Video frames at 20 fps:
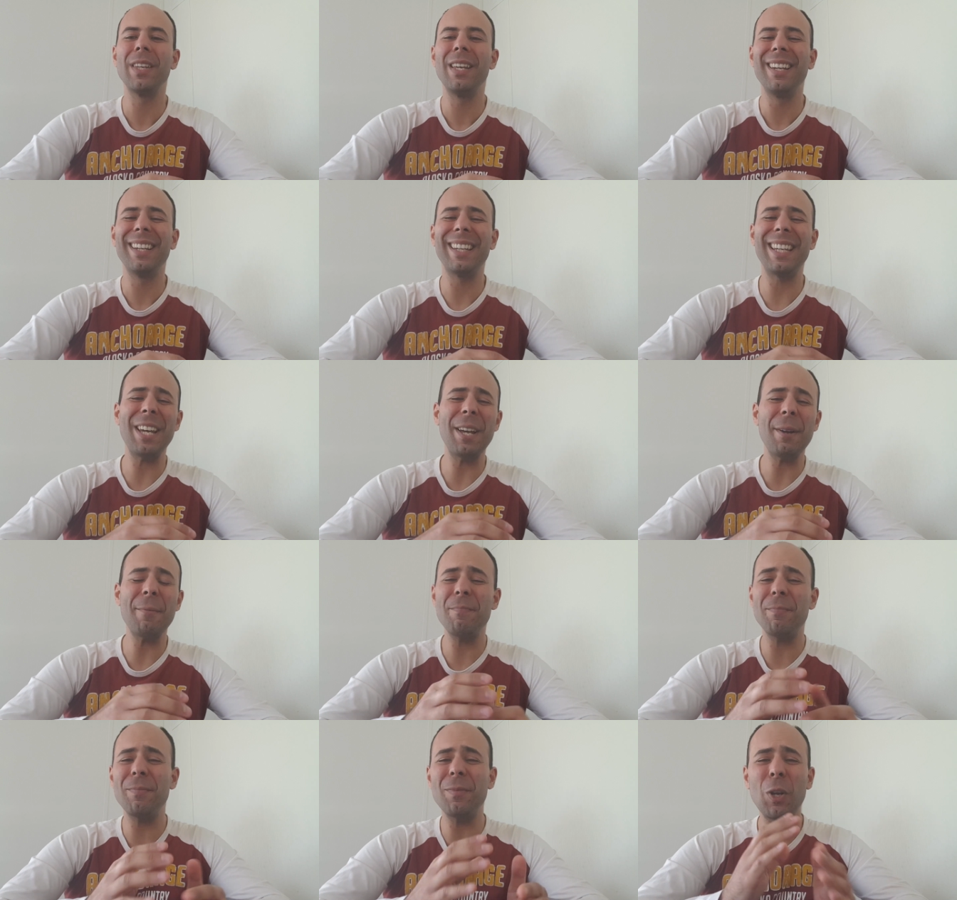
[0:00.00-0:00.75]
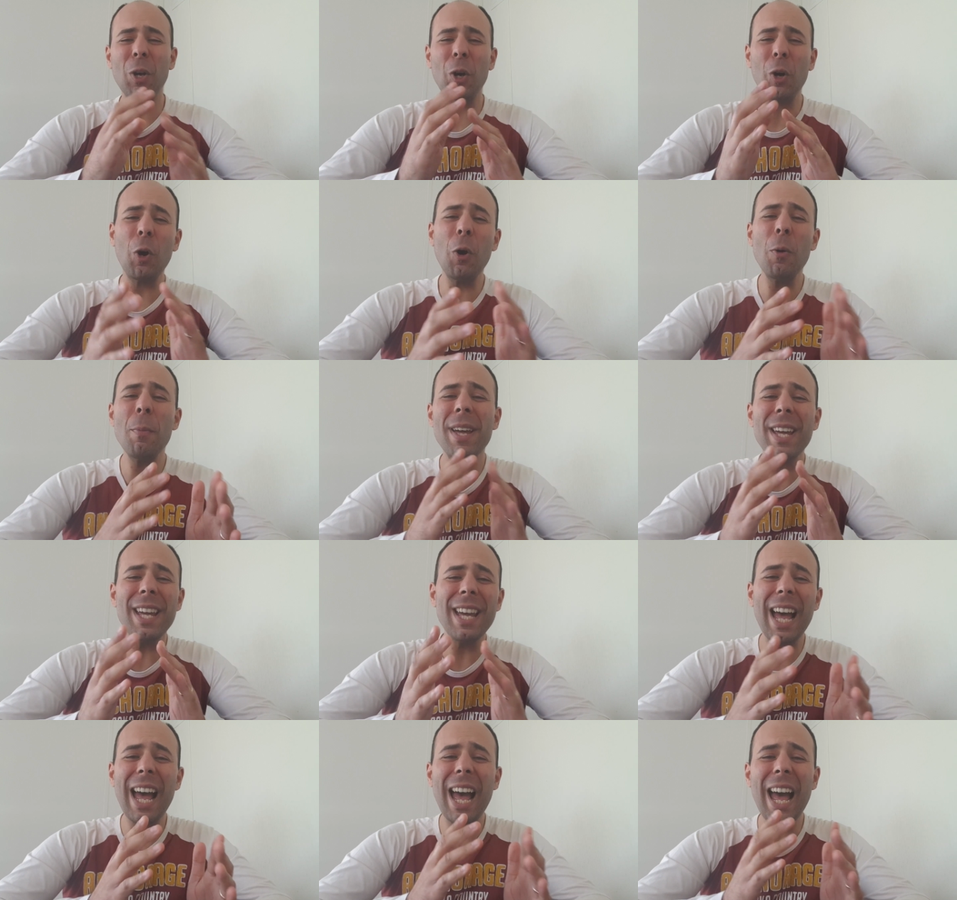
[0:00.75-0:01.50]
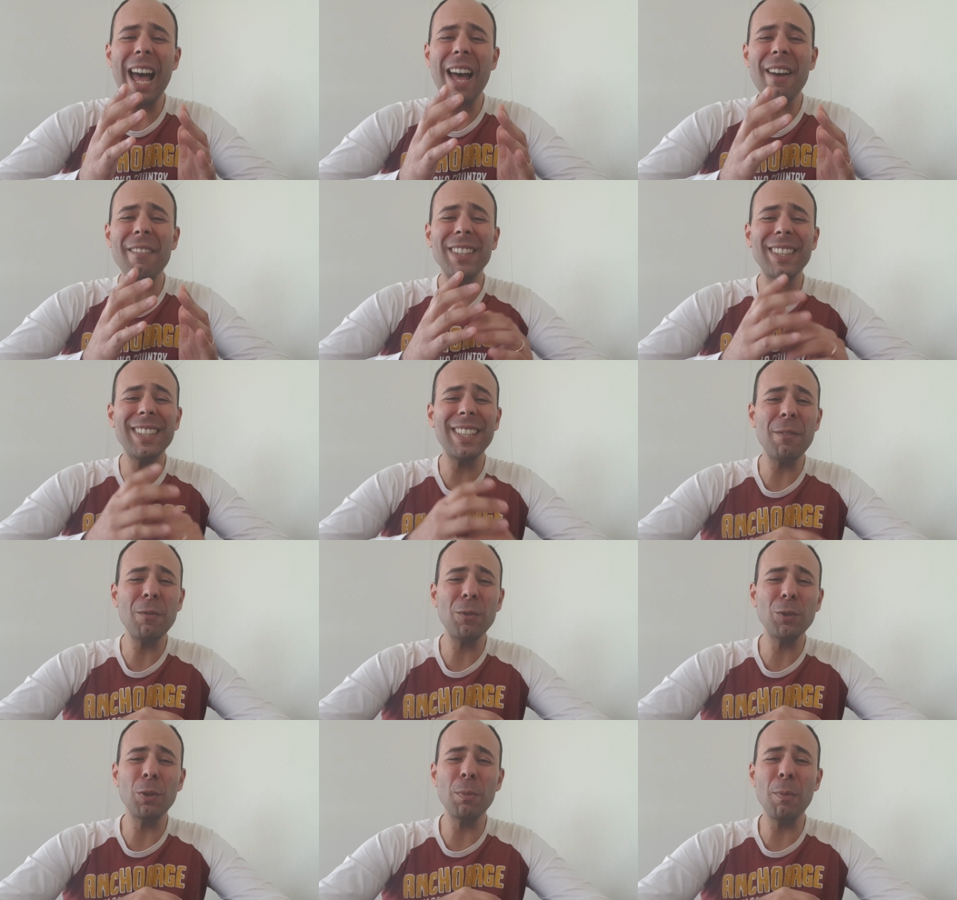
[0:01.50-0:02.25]
che, come avete
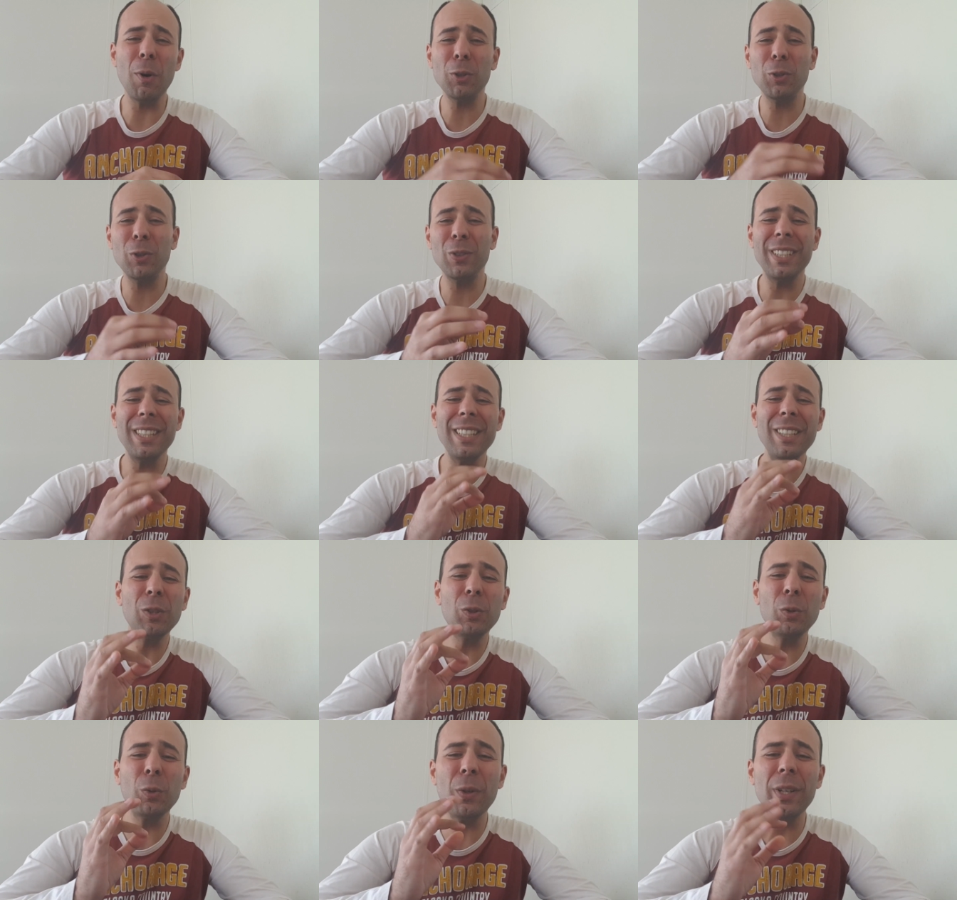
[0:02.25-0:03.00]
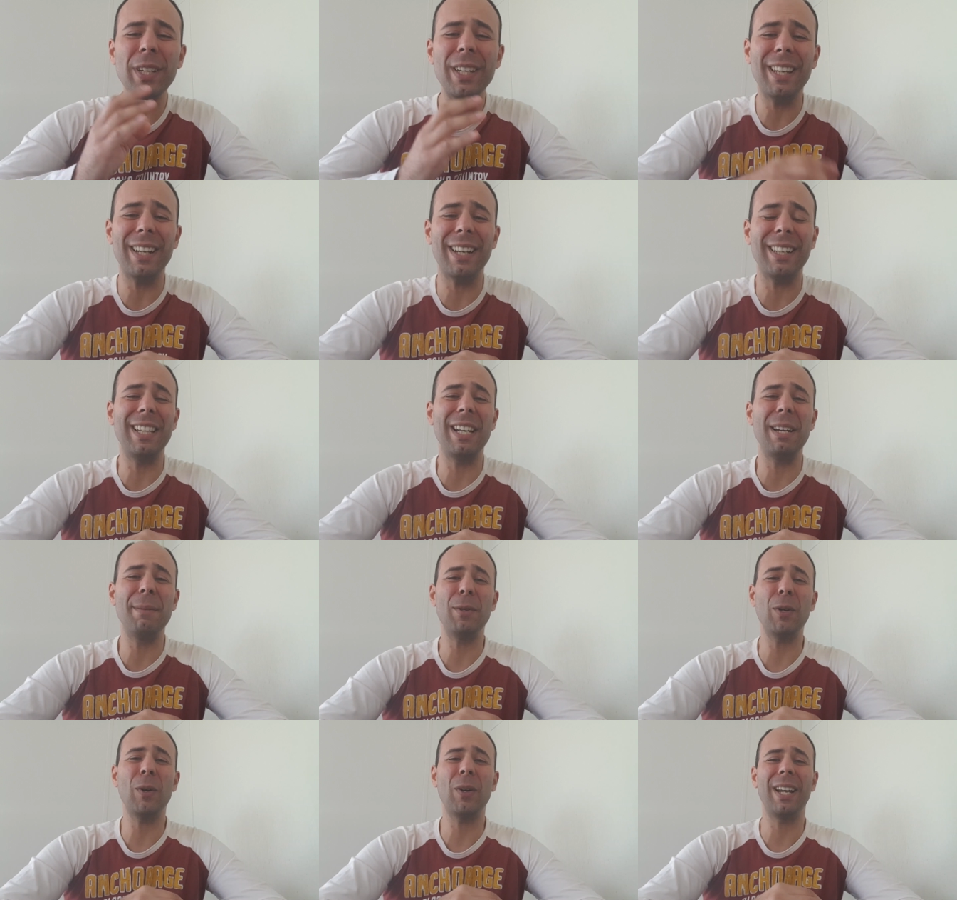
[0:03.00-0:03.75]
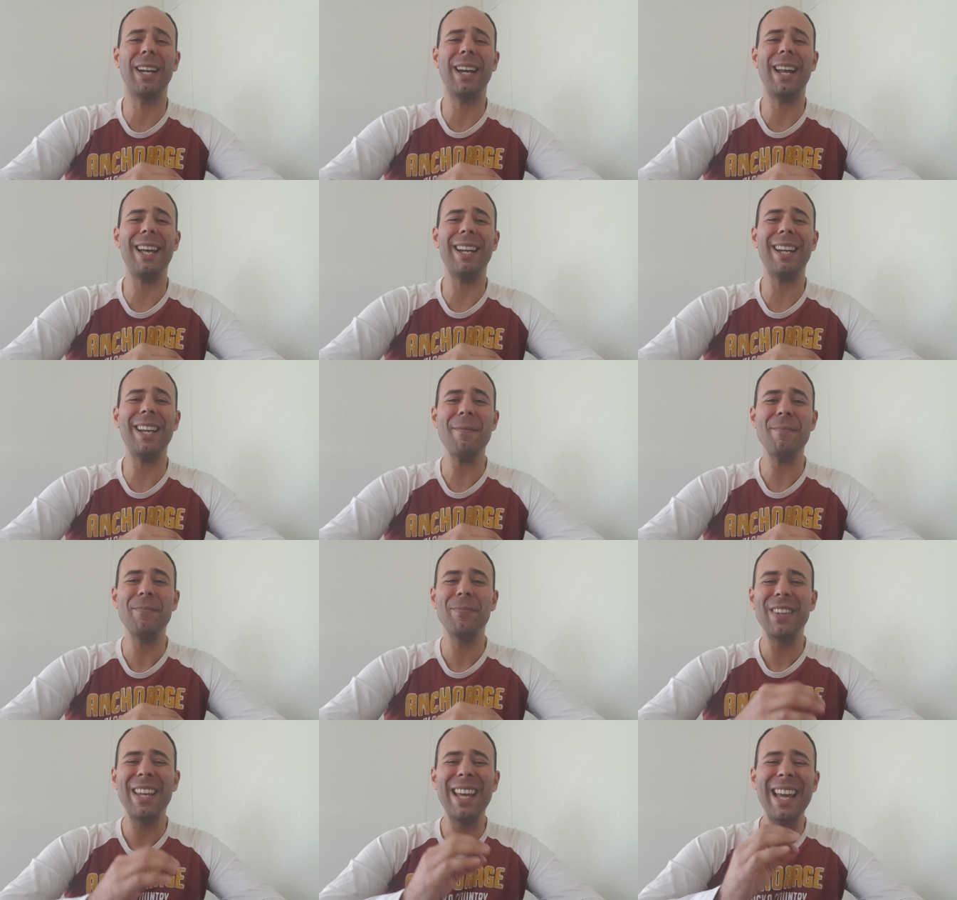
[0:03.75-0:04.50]
avuto modo di intuire dal mio
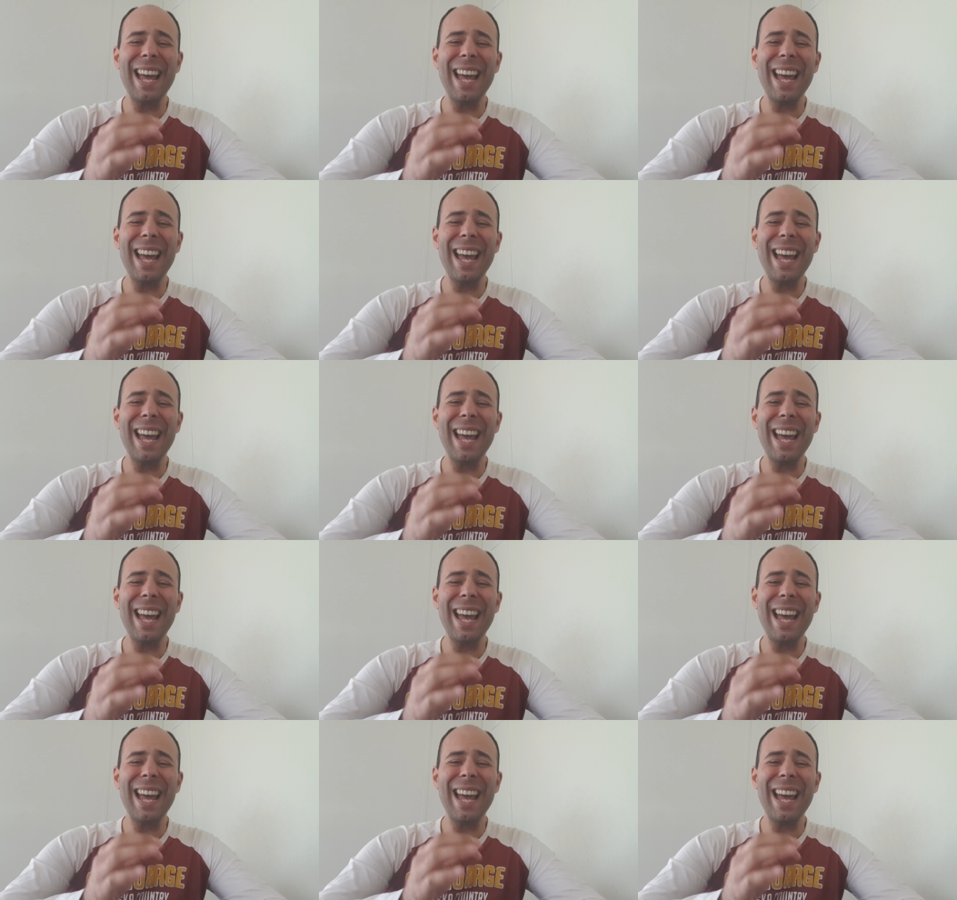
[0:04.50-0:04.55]
canale,